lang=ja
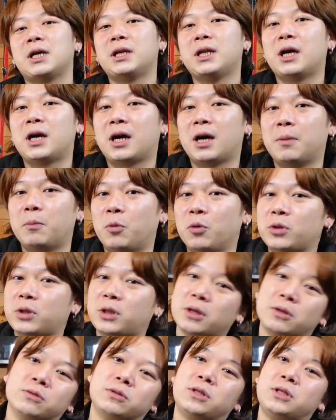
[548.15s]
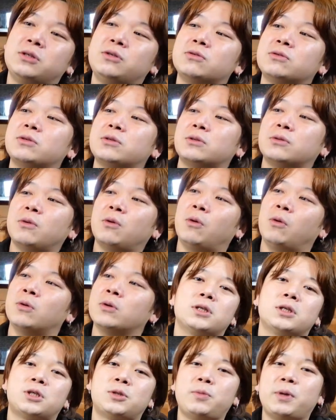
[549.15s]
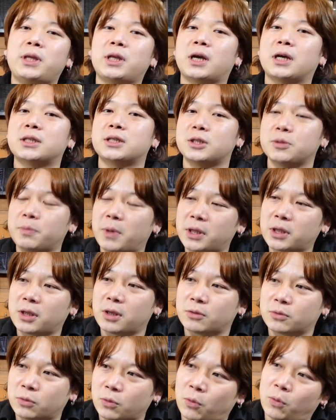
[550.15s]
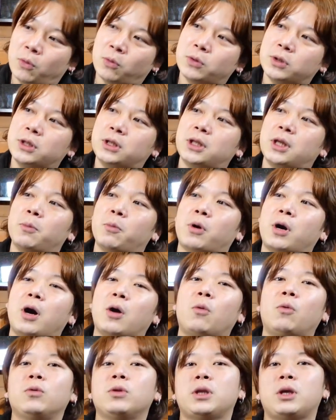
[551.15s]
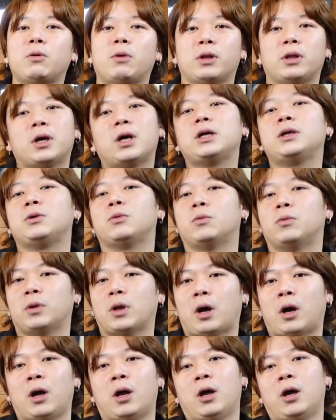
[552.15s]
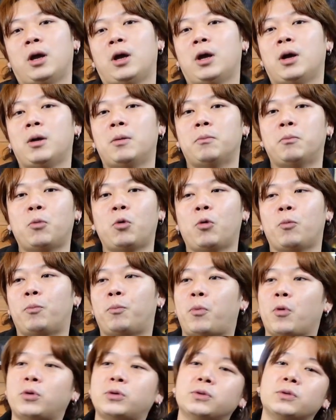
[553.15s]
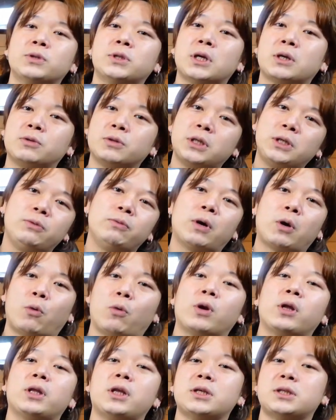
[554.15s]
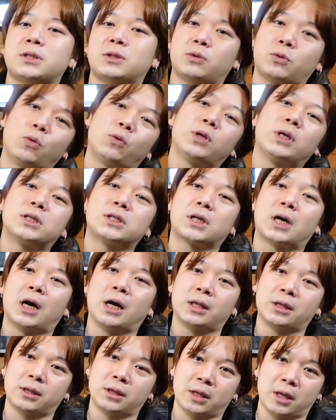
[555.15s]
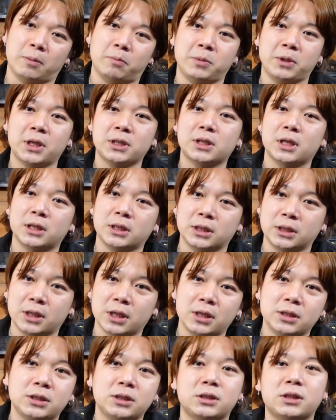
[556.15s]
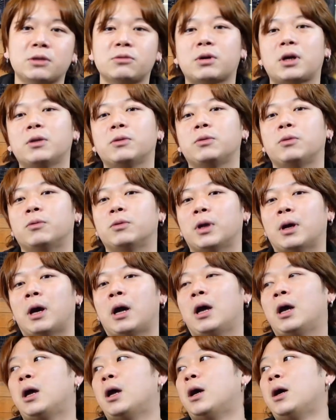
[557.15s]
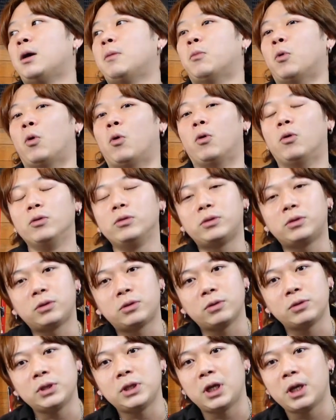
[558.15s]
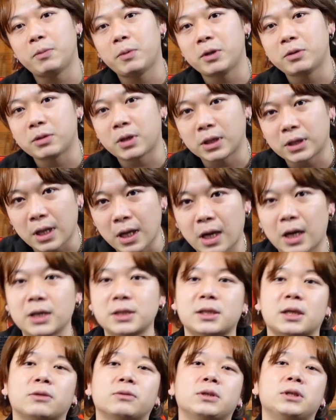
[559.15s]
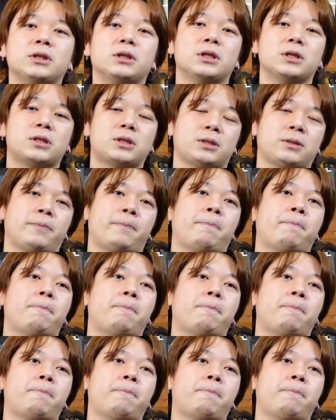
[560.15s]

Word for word: イナーが持ってる技術の全てが詰まってると言っても過言ではないような、もう僕の作品はこれですどうですかって皆さんに提示してるかのような、もう本当にレベルが高い作品です。